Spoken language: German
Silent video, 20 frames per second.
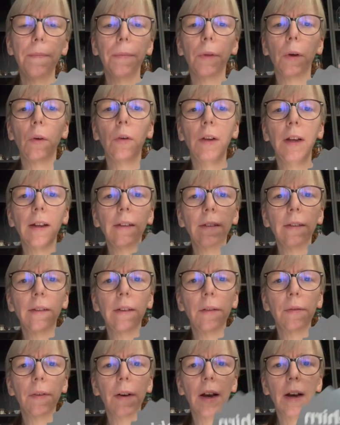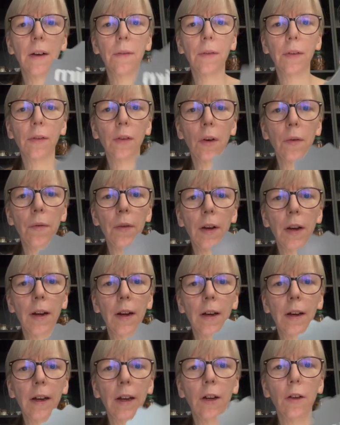und jetzt ist die Frage, was können wir denn
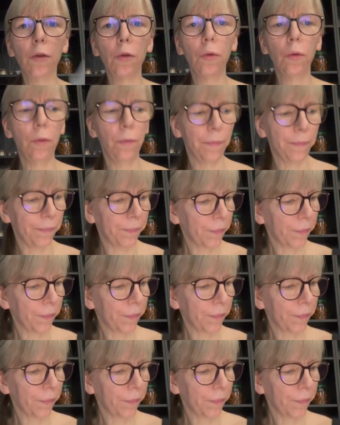dagegen tun?